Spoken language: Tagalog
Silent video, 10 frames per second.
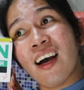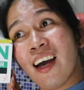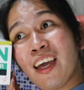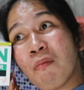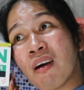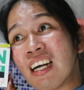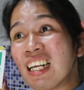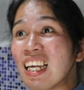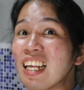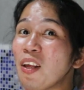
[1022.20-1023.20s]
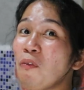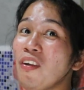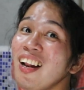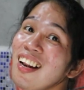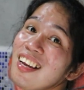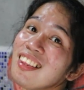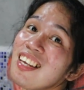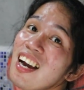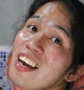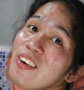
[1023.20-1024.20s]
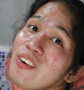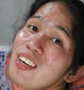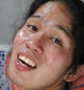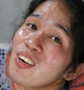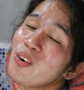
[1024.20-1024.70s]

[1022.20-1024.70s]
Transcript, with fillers: Ay magre-reveal na tayo ng